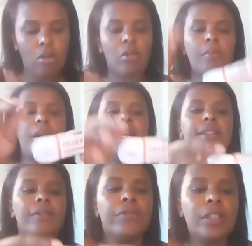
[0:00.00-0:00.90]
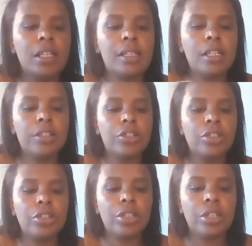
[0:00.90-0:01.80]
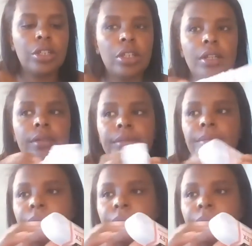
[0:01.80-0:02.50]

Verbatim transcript: Comprei essa fita de cetim aqui, ó.